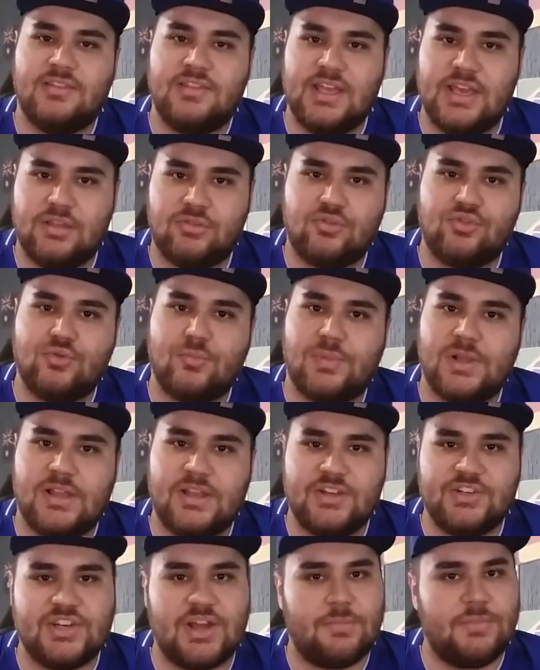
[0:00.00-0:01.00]
dentro de um
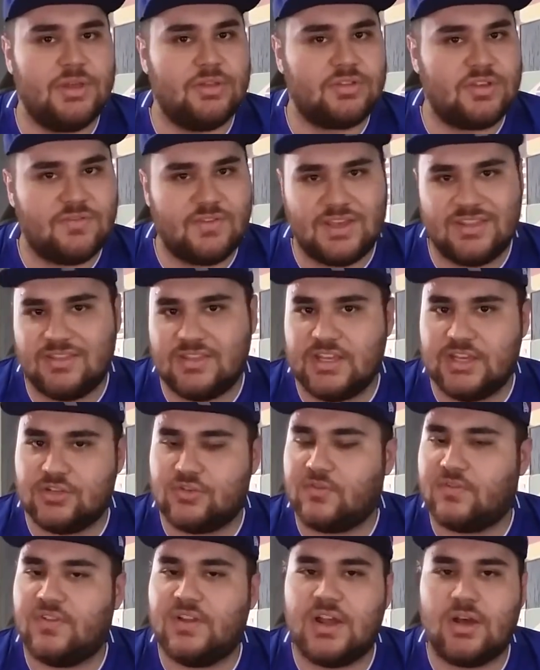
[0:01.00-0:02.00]
planejamento que vem
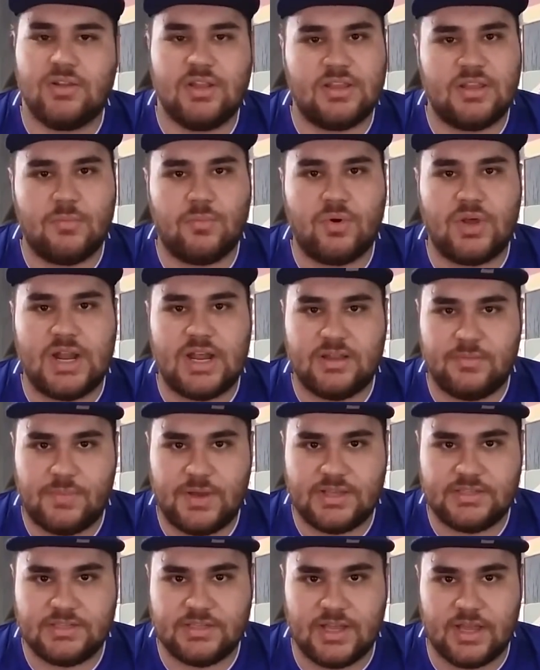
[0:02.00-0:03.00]
desde o final da temporada
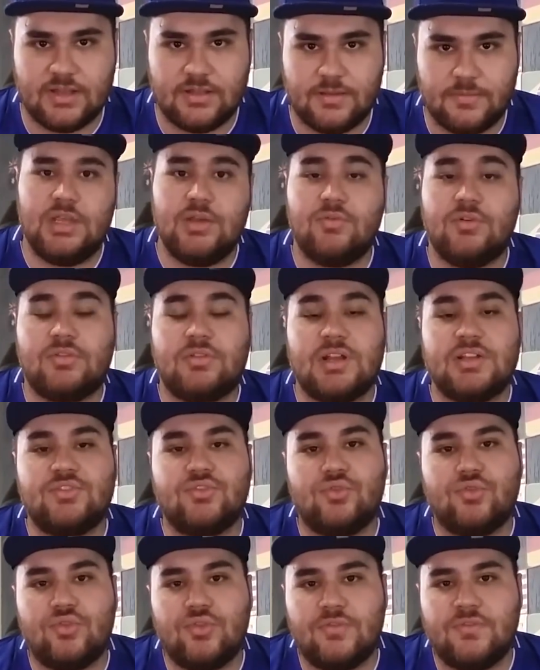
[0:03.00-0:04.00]
passada. E o outro
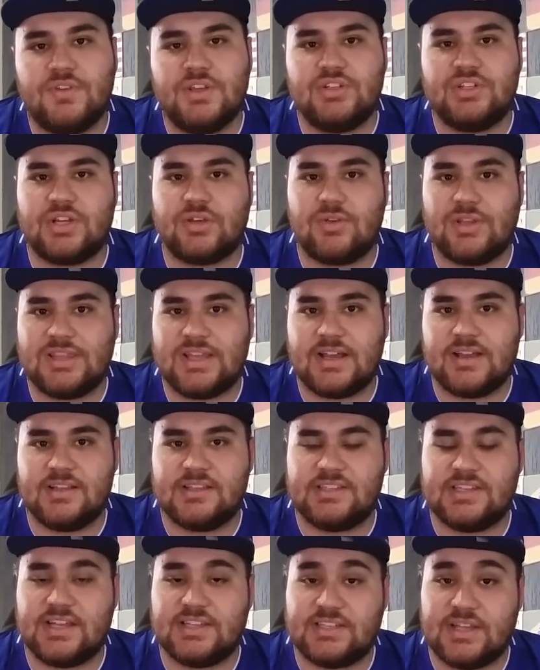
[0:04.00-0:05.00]
assunto do vídeo é que o
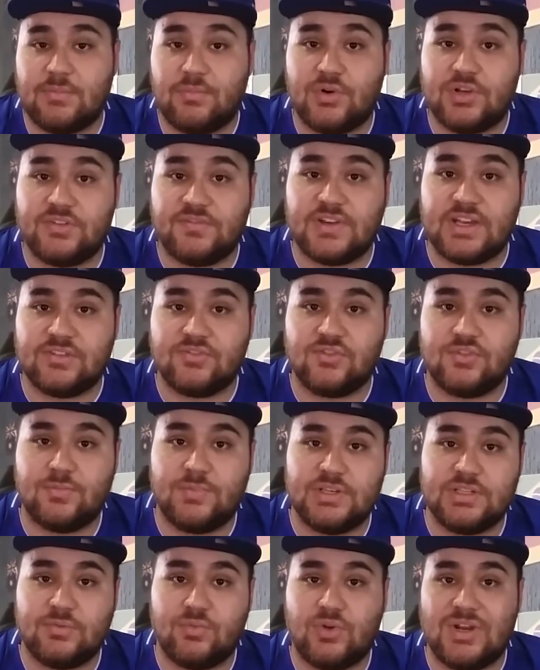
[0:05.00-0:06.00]
atacante Sassá pode ficar
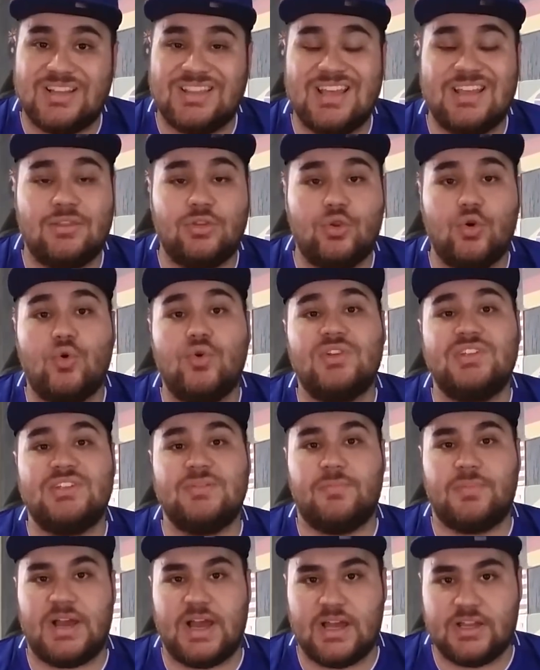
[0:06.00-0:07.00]
suspenso por até
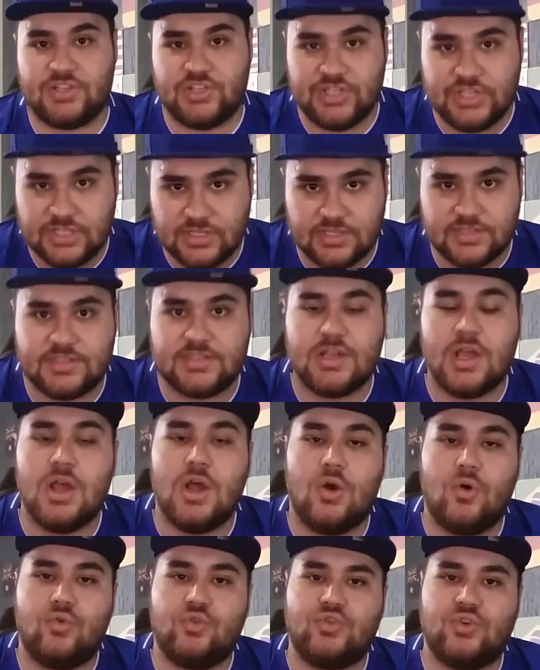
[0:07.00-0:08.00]
12 partidas.
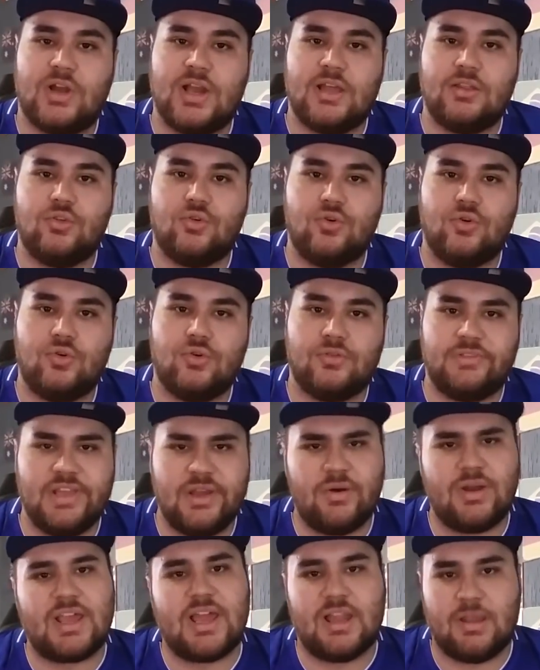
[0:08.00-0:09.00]
O jogador
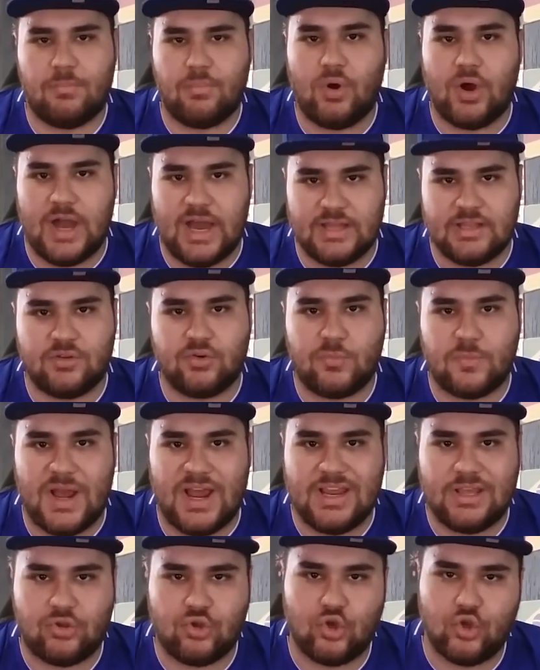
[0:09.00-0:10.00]
deu aquela porrada no
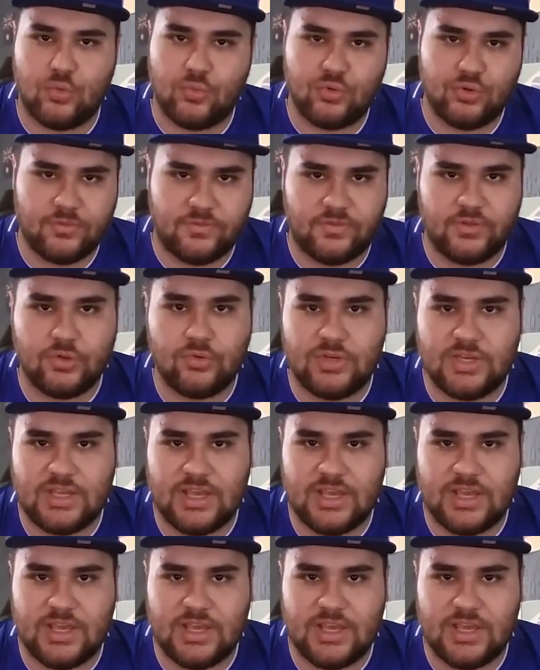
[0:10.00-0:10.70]
Mike, todo mundo viu,